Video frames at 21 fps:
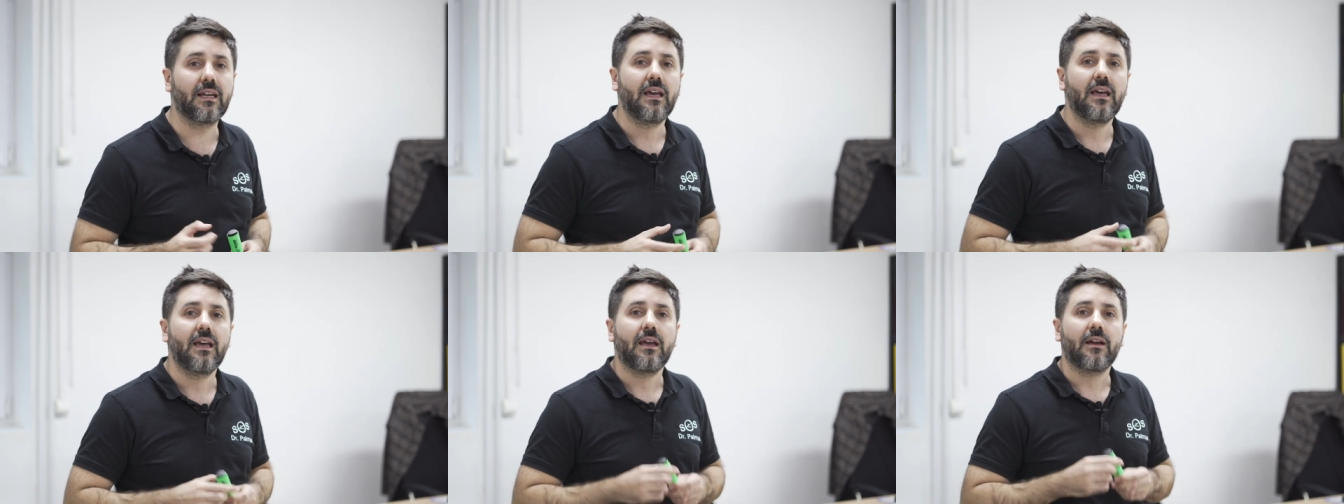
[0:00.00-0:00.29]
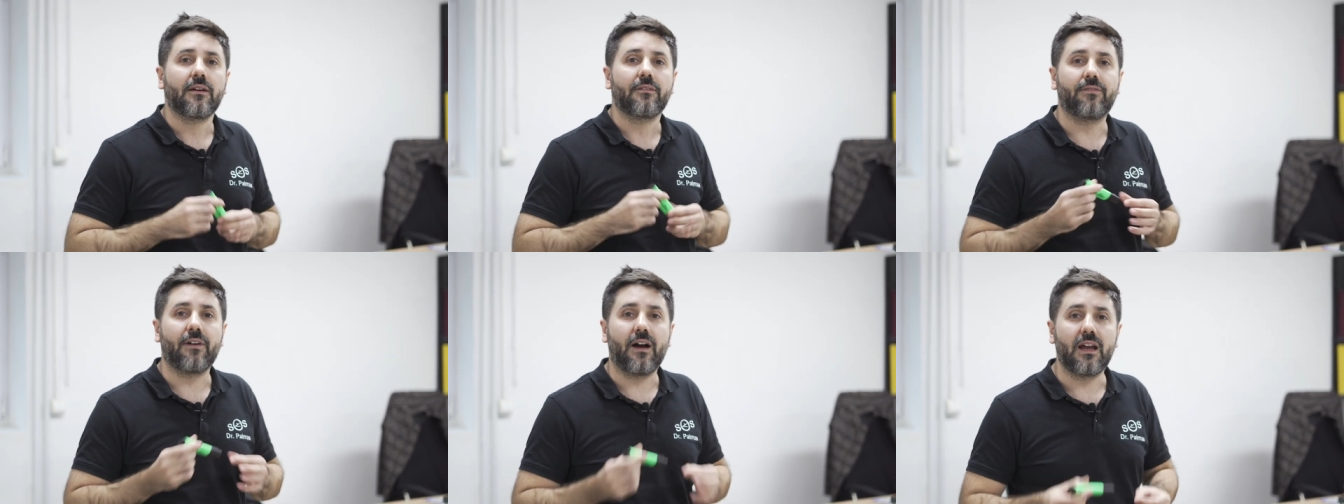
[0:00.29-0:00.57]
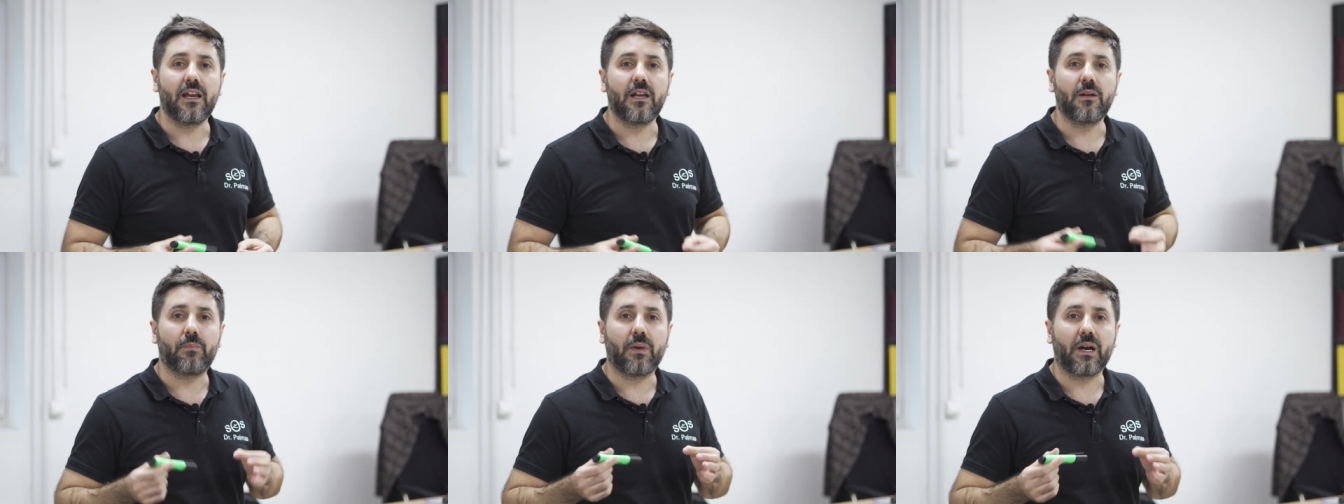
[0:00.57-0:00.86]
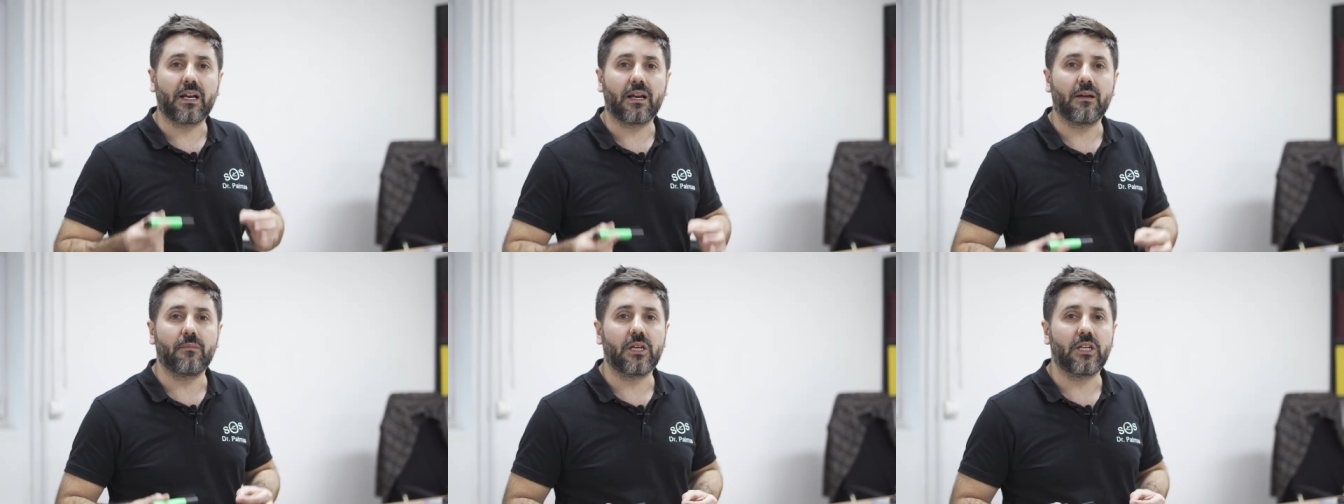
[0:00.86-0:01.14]
fai il
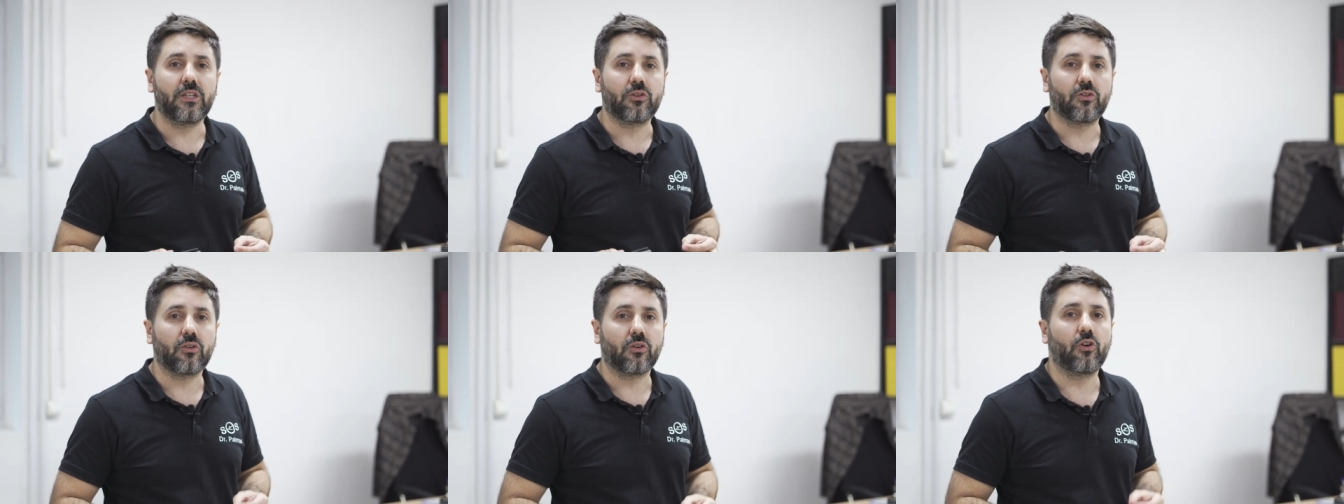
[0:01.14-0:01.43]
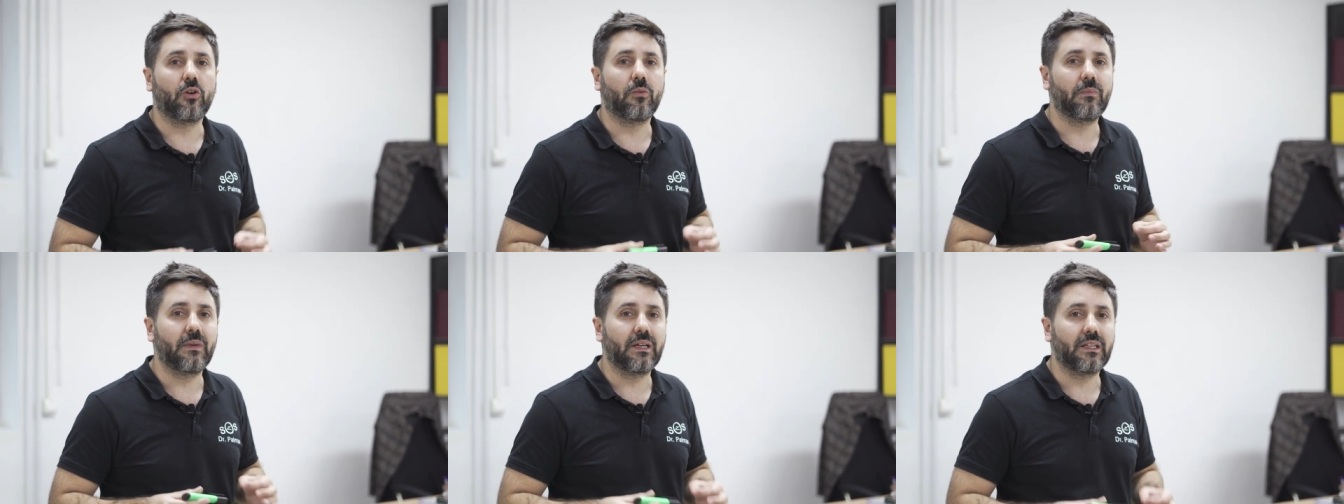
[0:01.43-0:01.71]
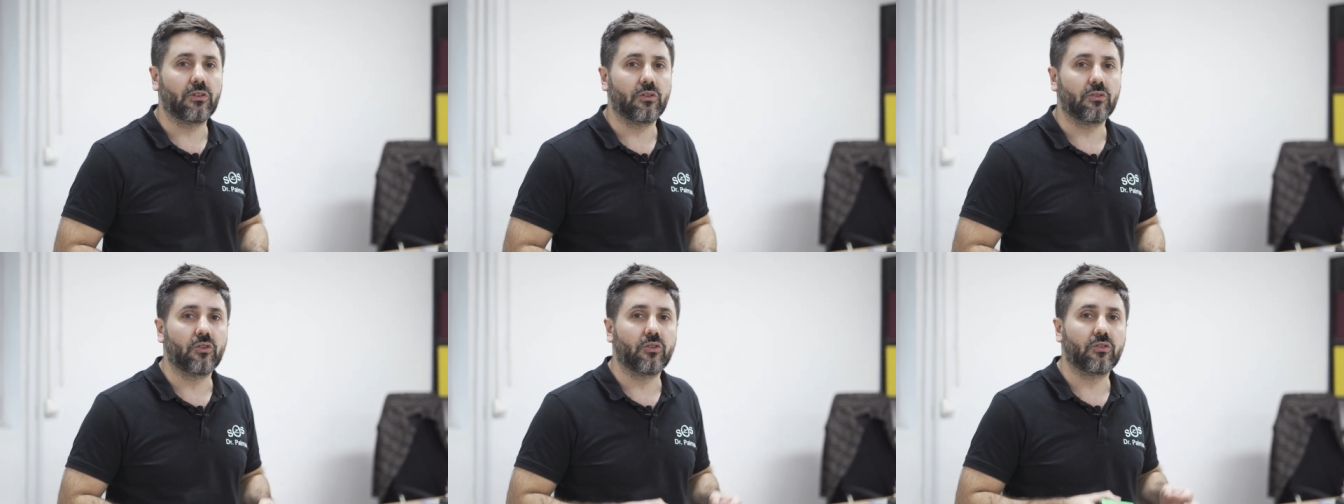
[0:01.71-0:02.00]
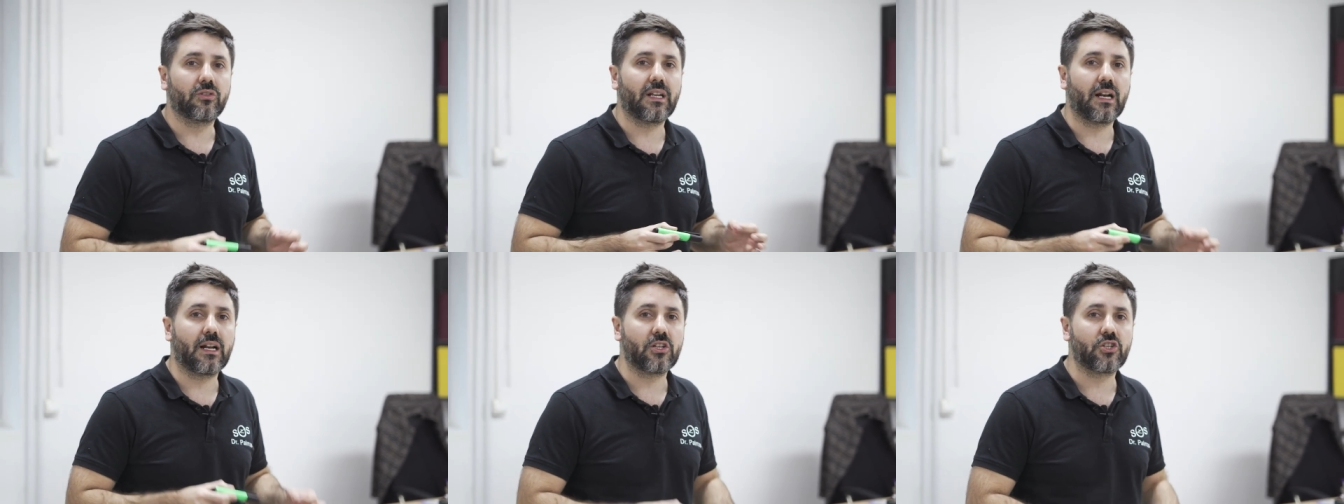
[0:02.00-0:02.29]
pagamento con
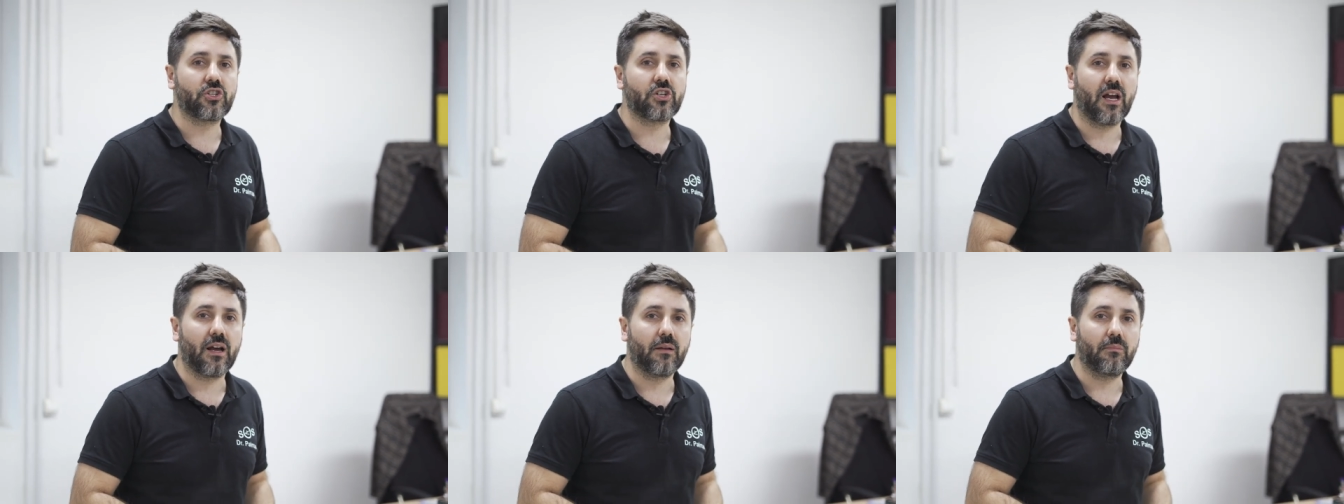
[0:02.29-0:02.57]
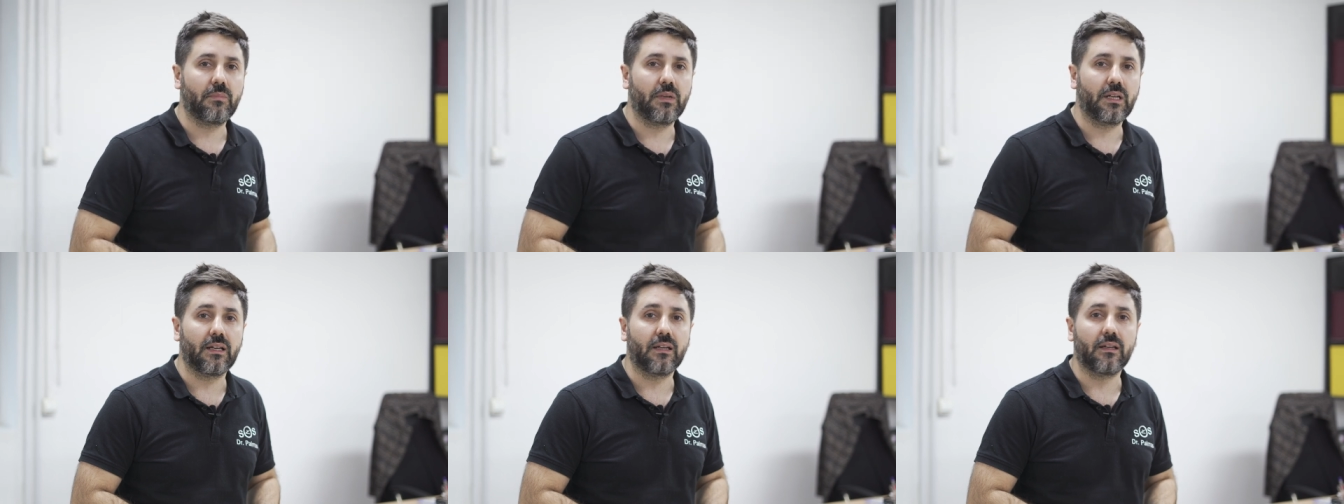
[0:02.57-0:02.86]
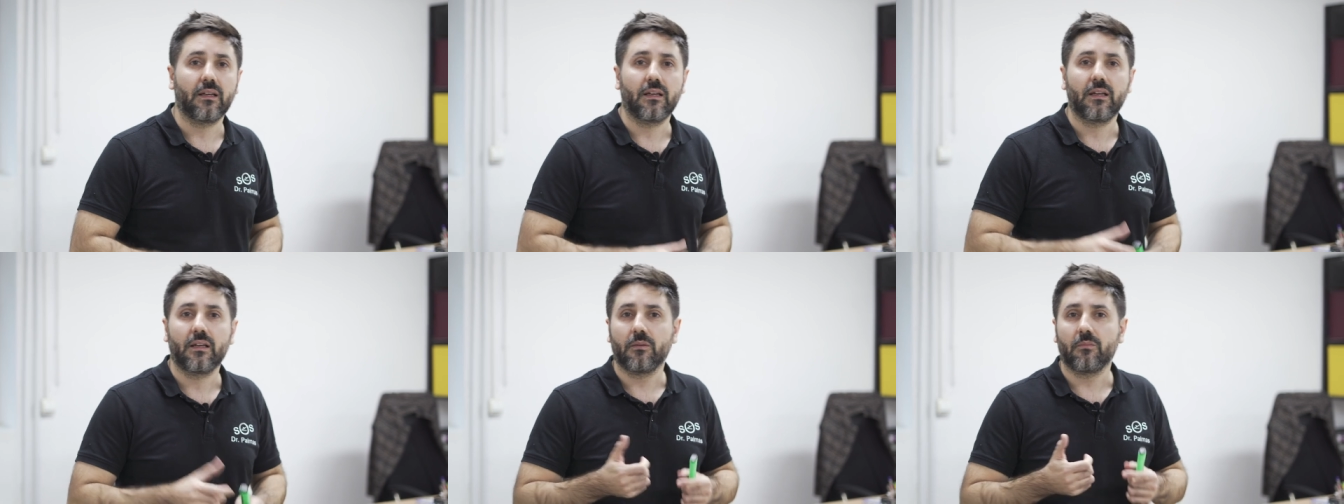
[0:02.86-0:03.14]
metodo tracciabile